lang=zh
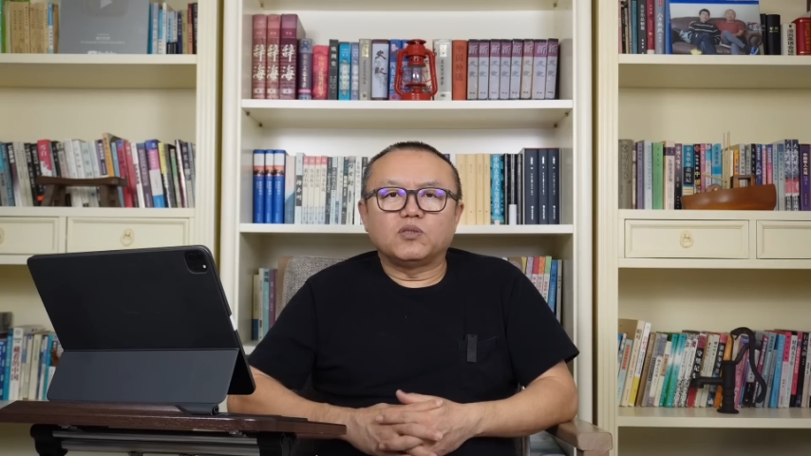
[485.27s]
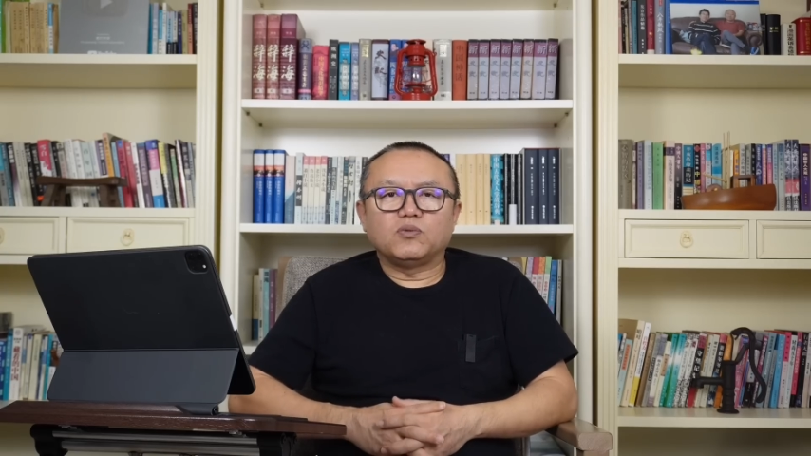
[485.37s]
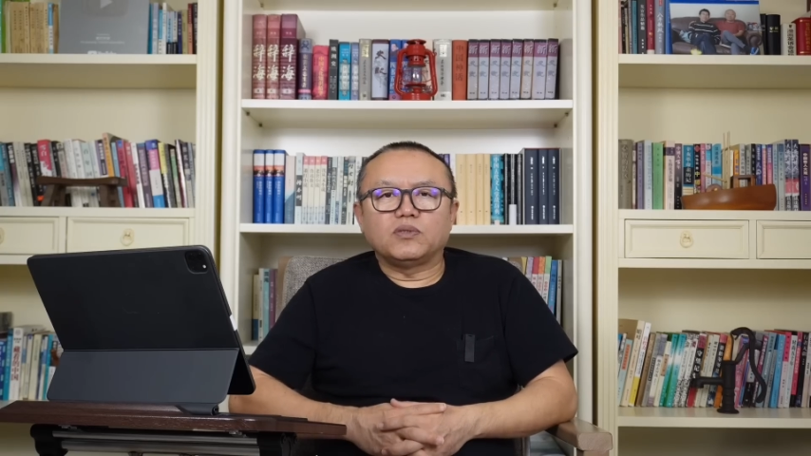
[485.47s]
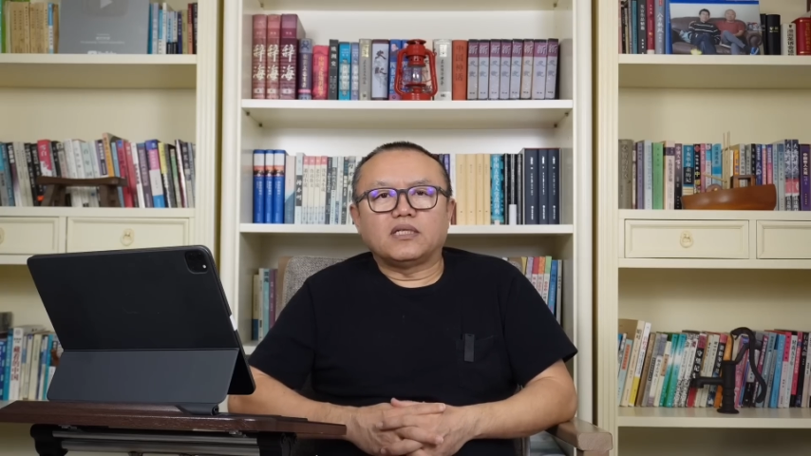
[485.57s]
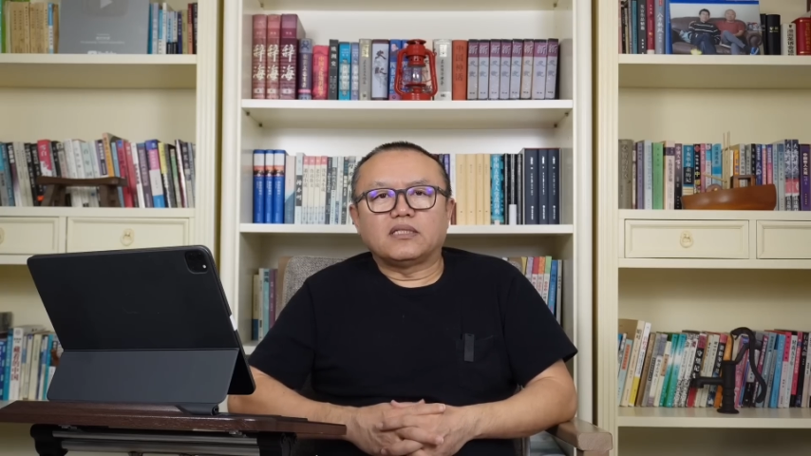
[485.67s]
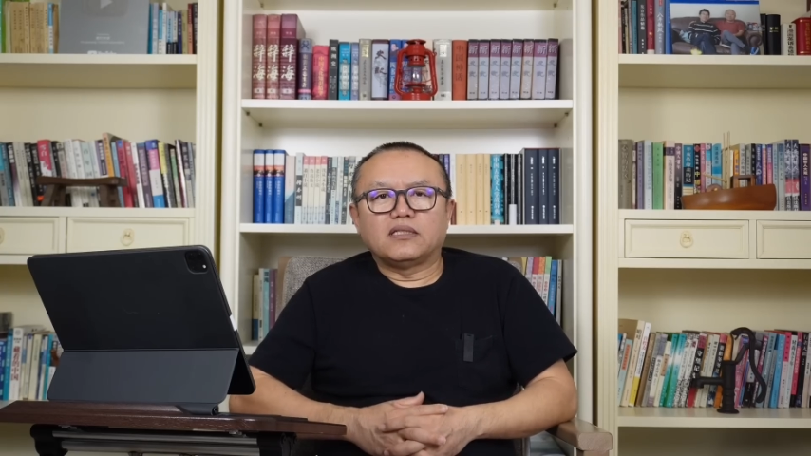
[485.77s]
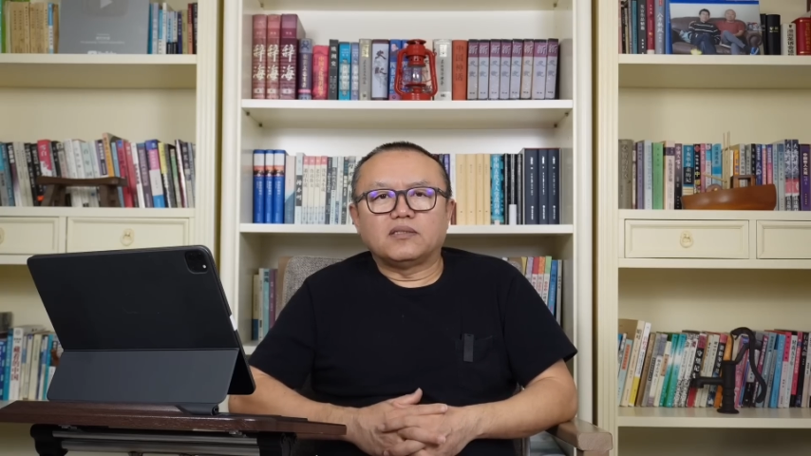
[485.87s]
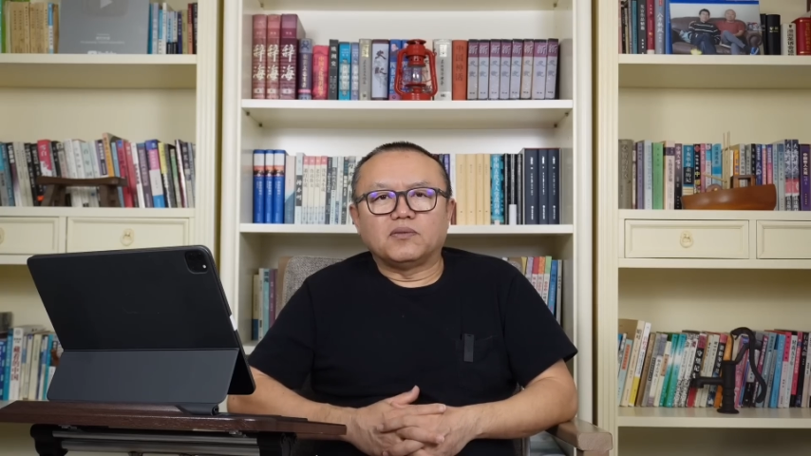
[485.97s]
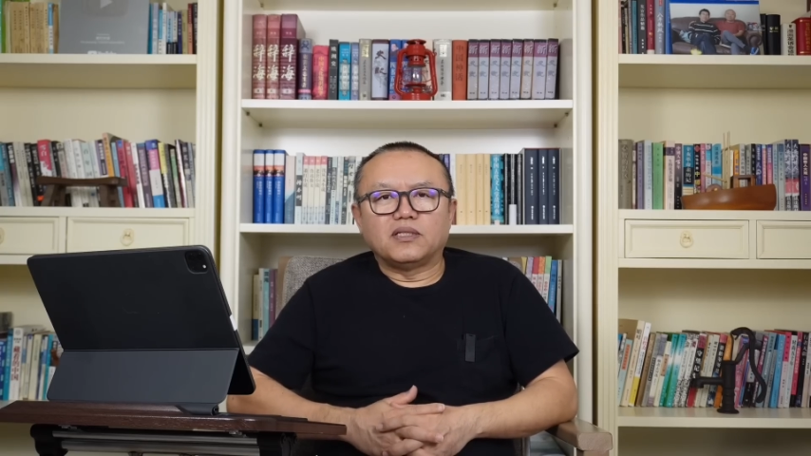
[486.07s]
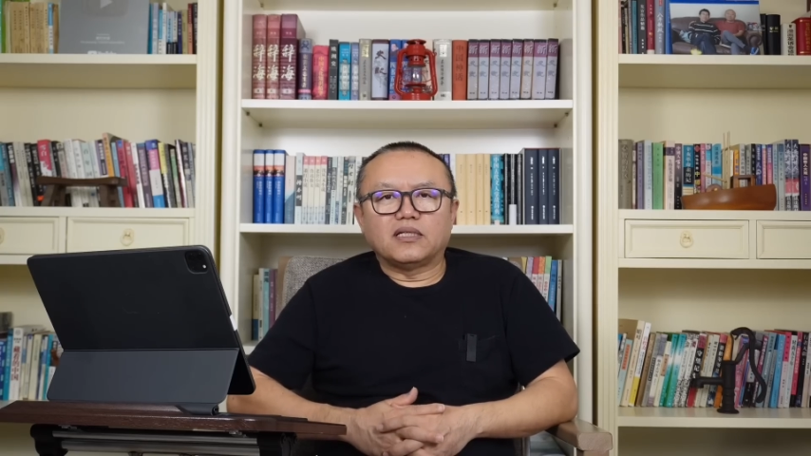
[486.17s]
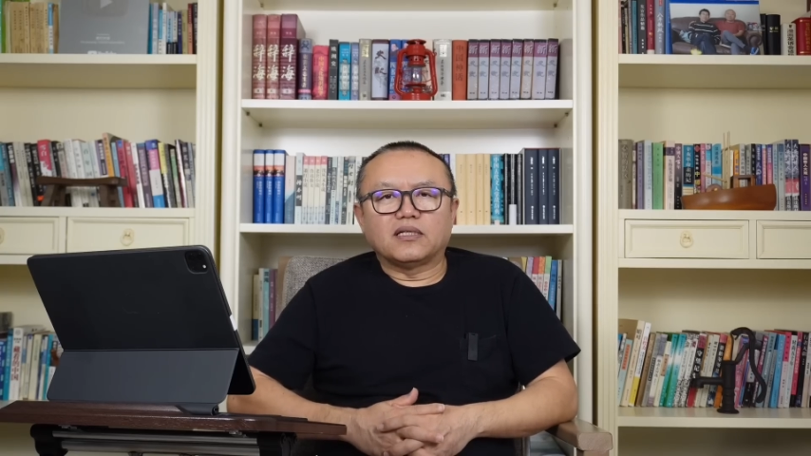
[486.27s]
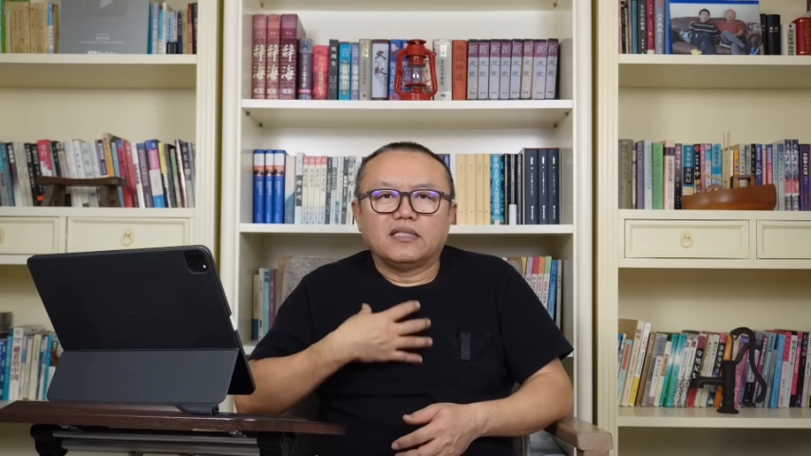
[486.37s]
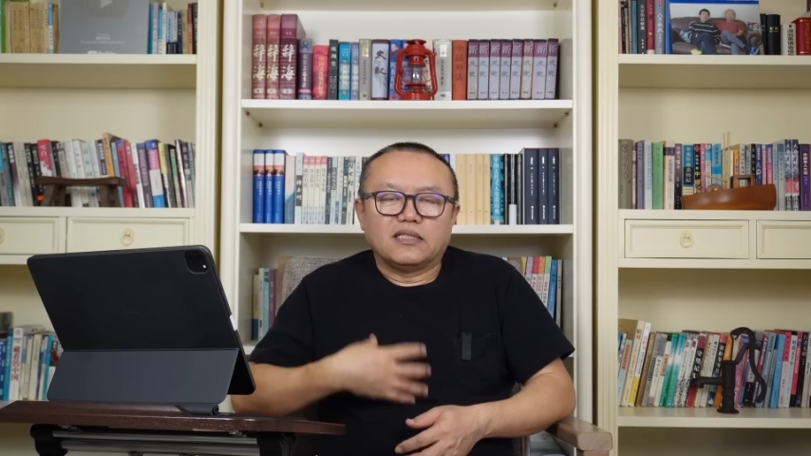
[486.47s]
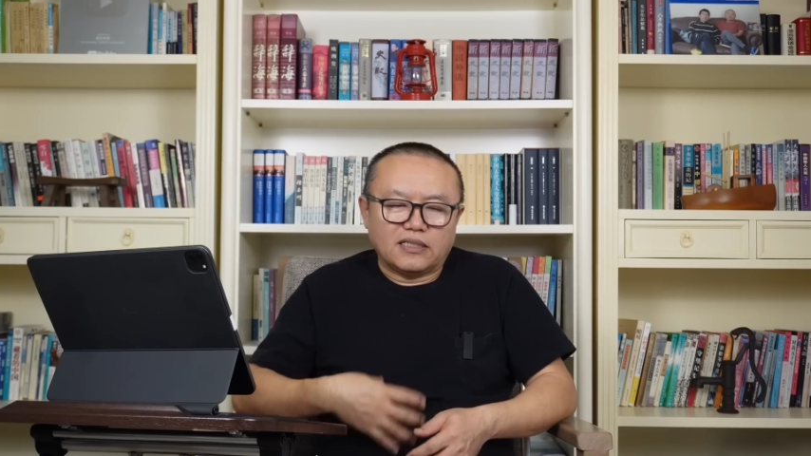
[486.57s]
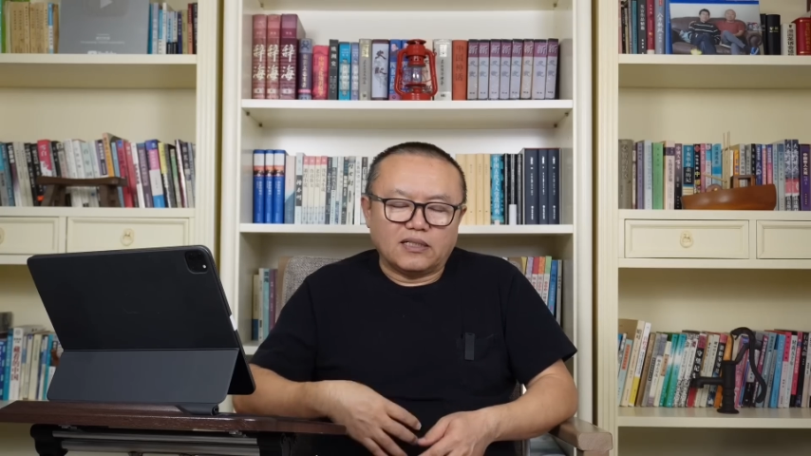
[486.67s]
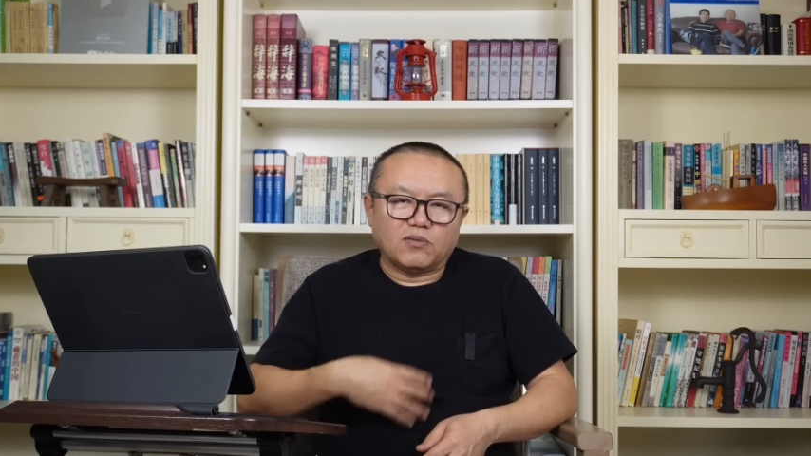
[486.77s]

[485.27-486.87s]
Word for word: 局长带走的啊啊，